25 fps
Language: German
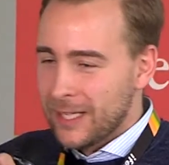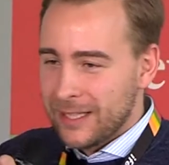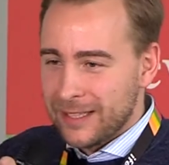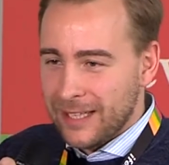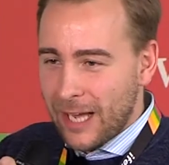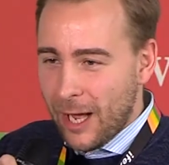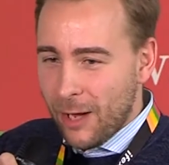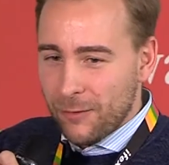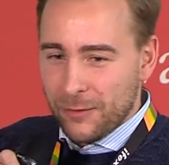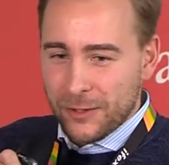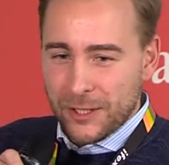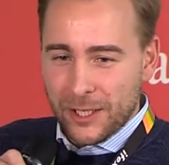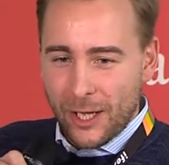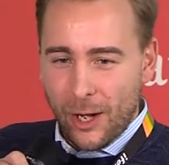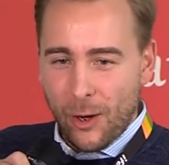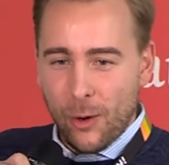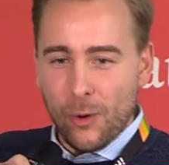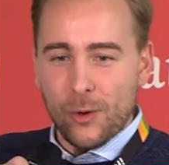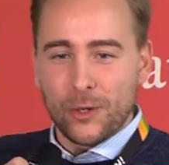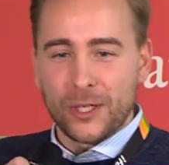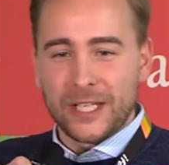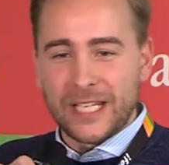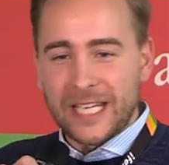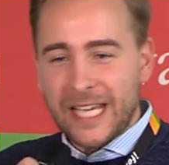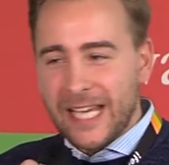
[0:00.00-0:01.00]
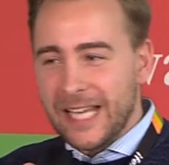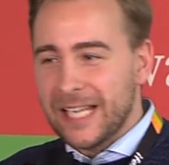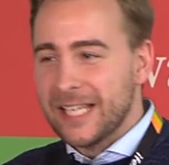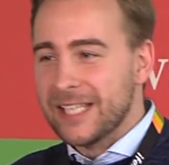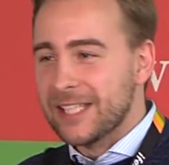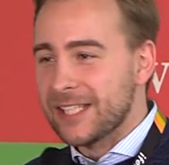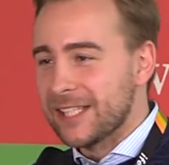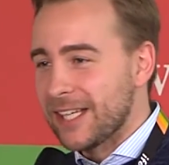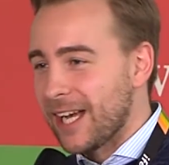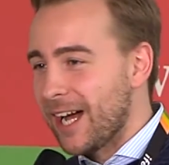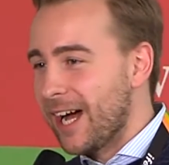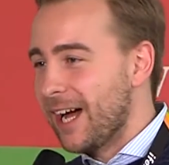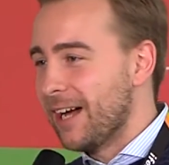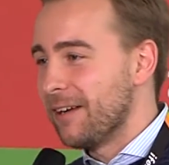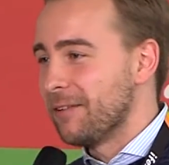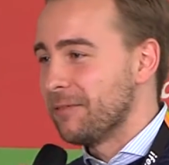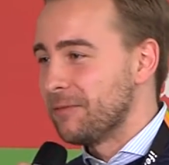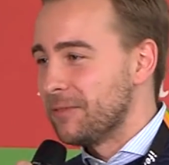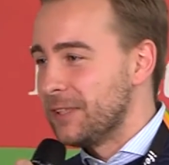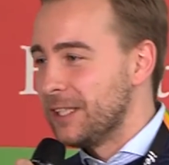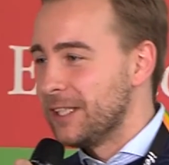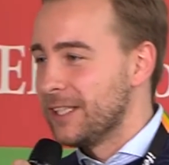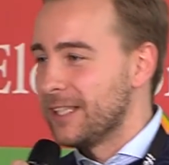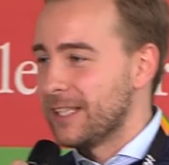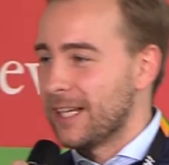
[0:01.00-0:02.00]
darf ich auch jedes Jahr
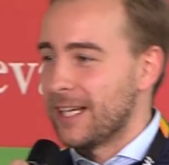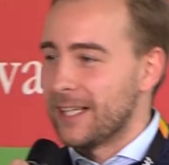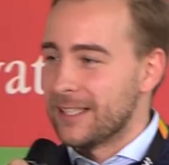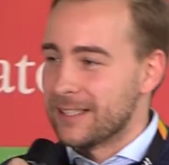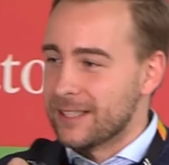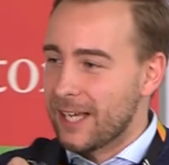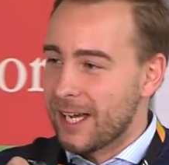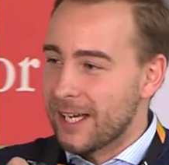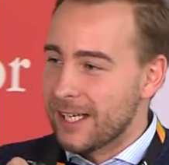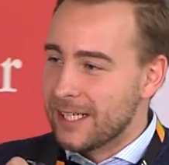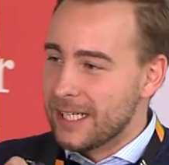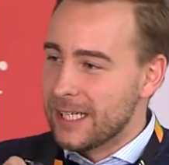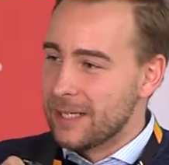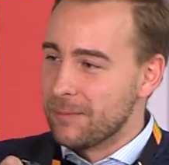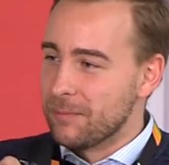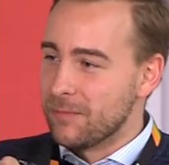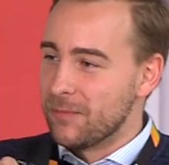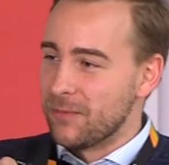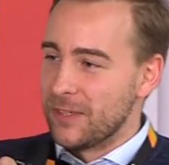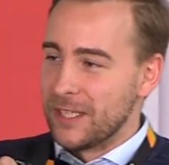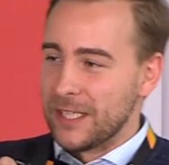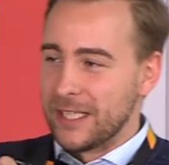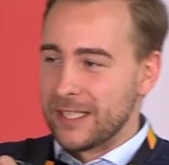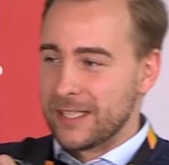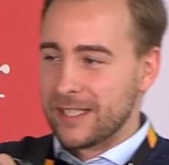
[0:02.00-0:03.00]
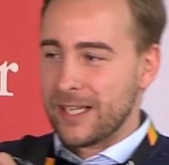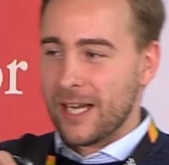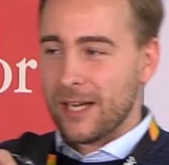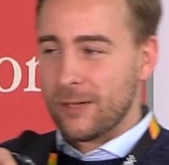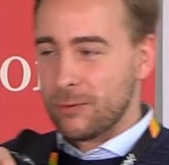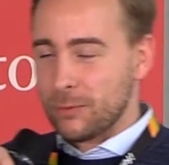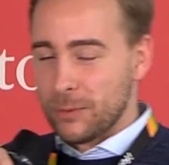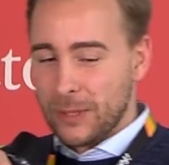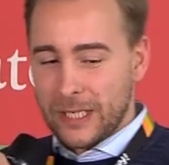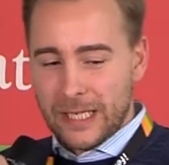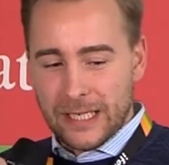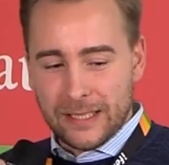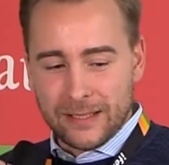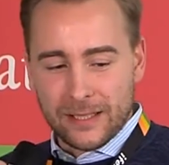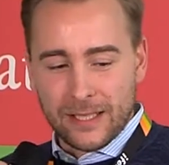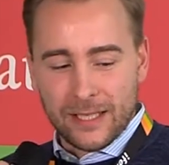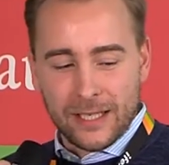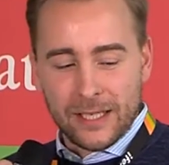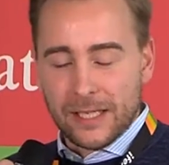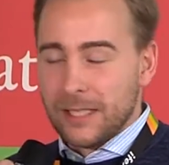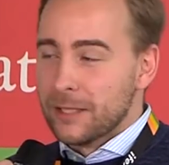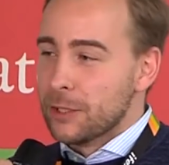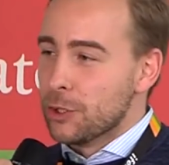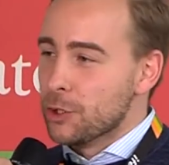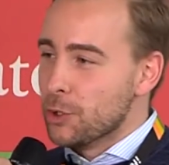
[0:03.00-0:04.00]
wieder daran teilnehmen, wenn es darum geht,
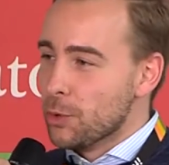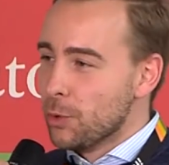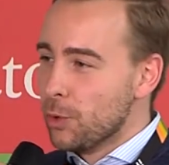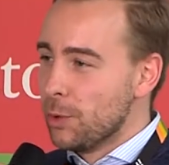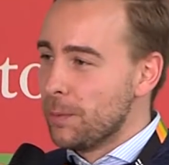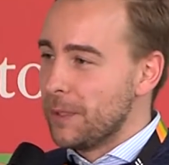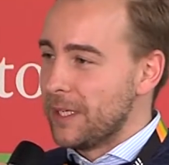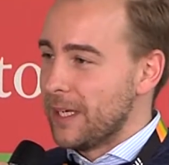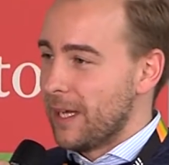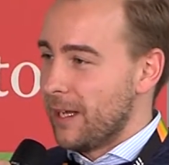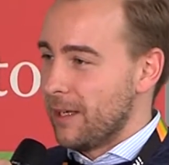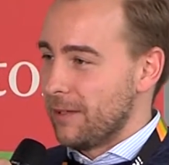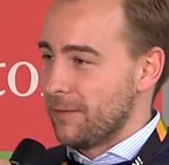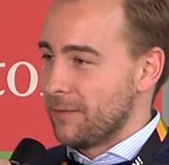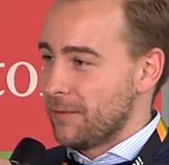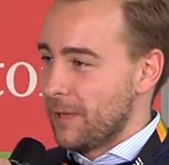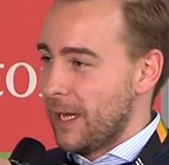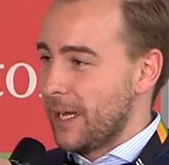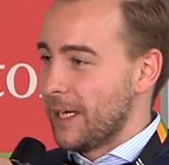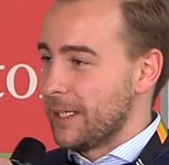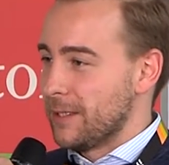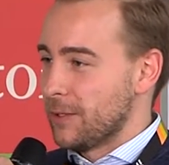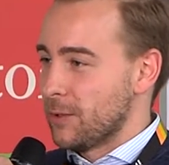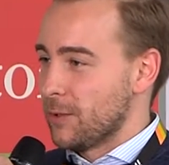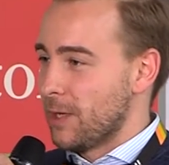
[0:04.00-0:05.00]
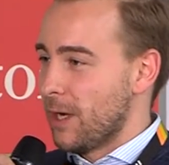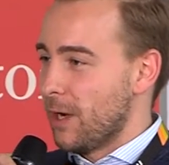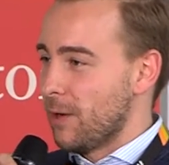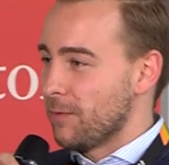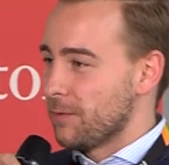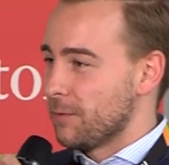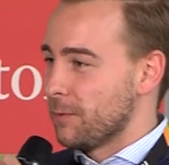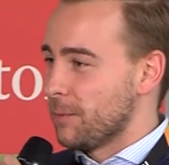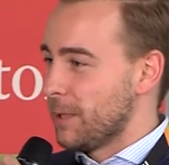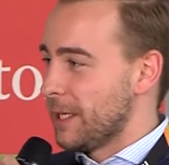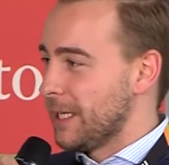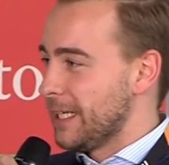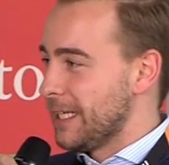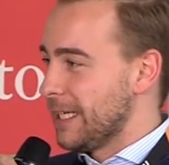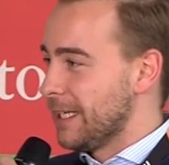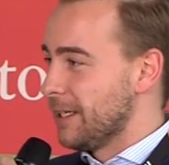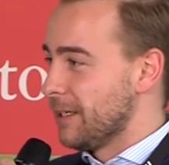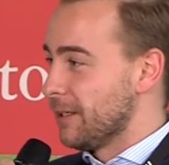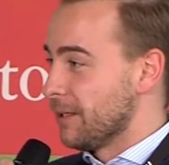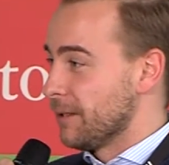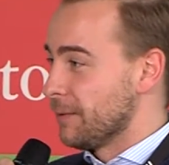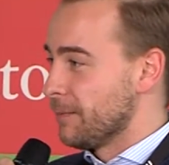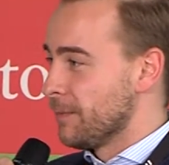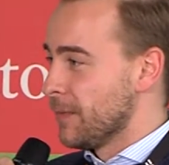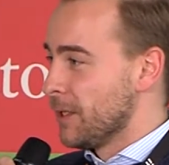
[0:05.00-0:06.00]
den Schulbedarf einzukaufen für meine
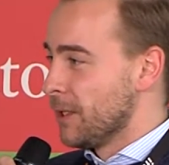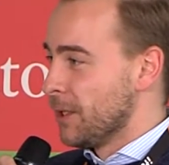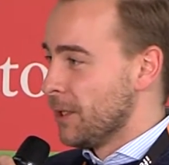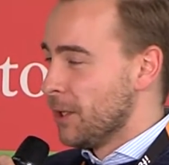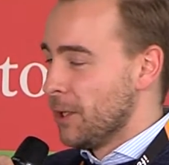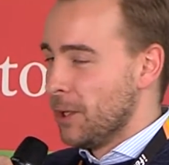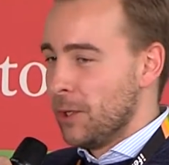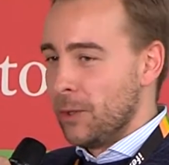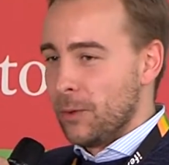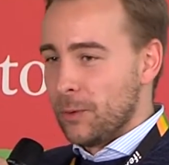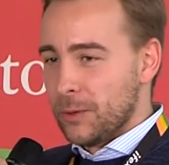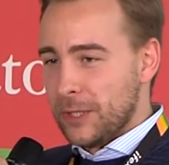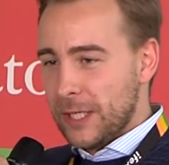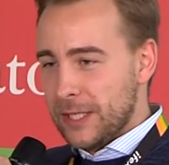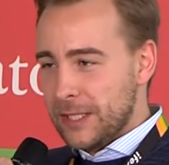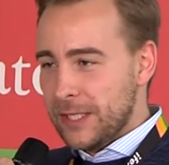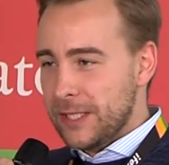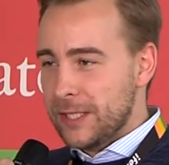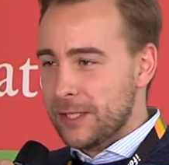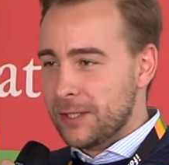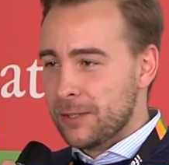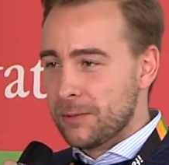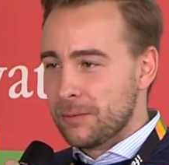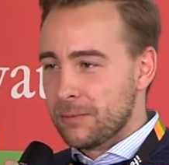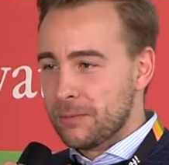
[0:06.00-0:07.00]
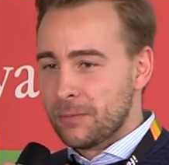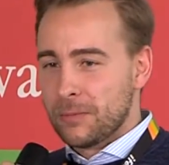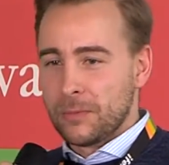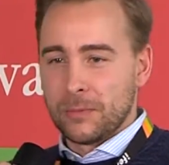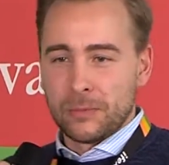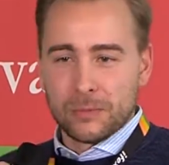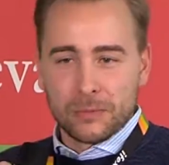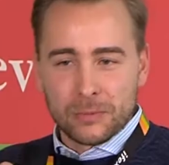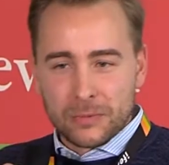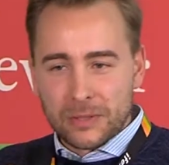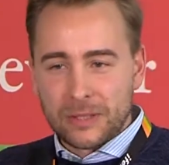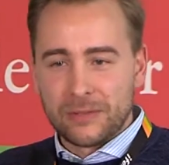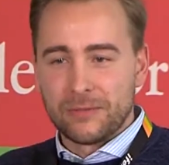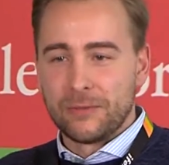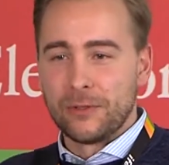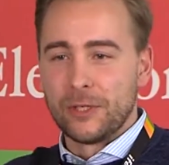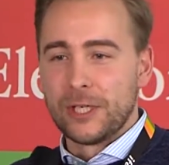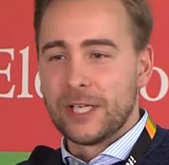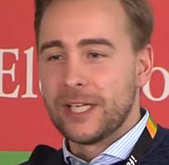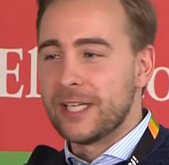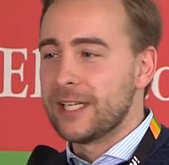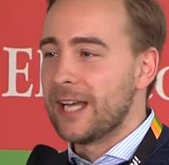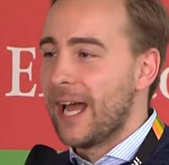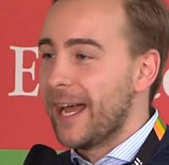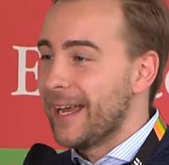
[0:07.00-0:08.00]
Kinder. Und das ist
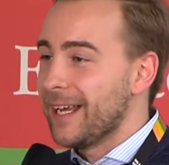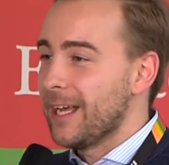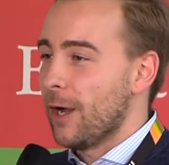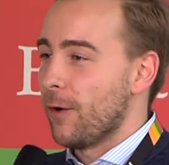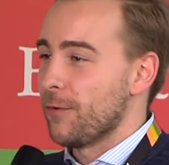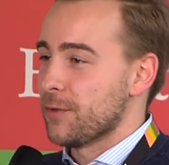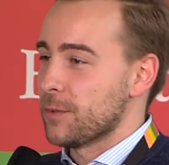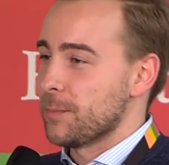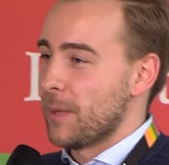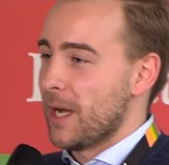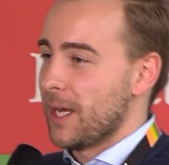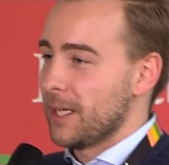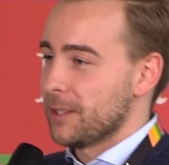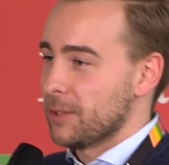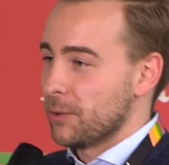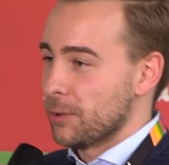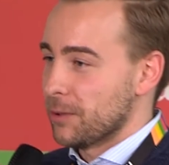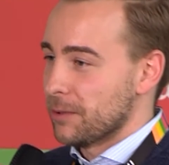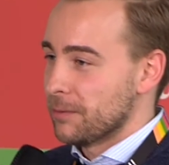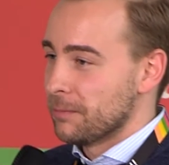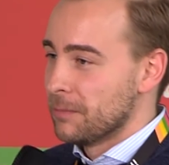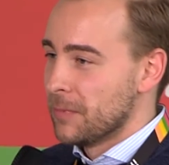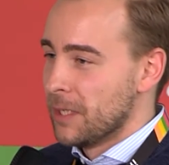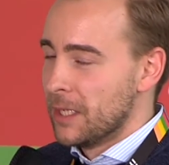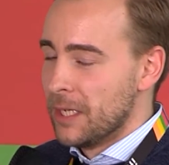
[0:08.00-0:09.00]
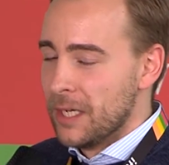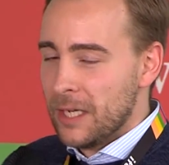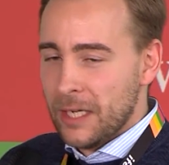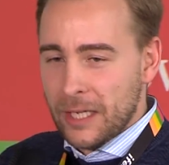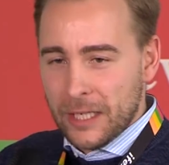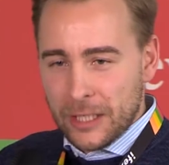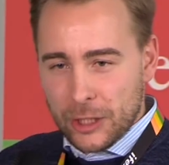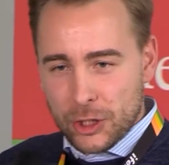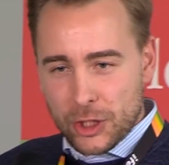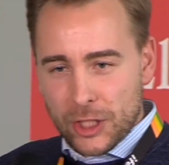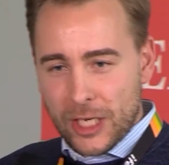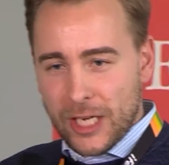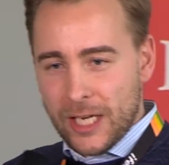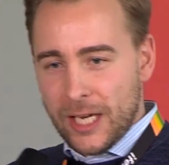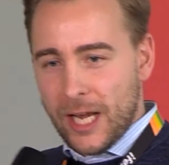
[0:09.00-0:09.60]
wirklich ein Einkaufsmarathon. Ich stehe